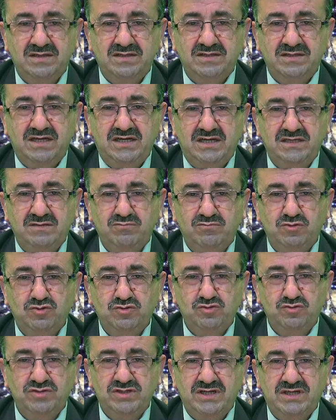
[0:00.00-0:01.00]
Yani bu
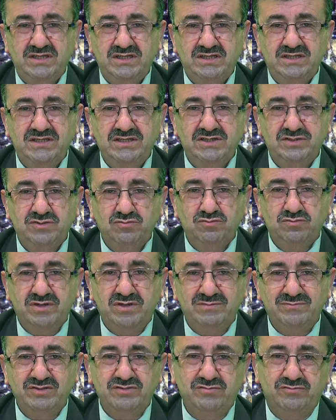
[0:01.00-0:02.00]
cüzde iki
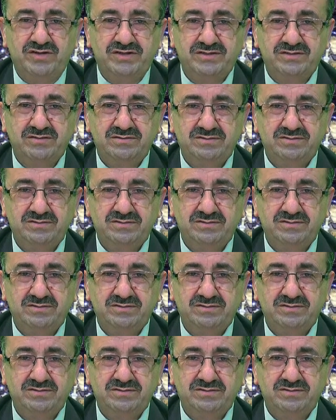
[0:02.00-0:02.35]
suremiz var.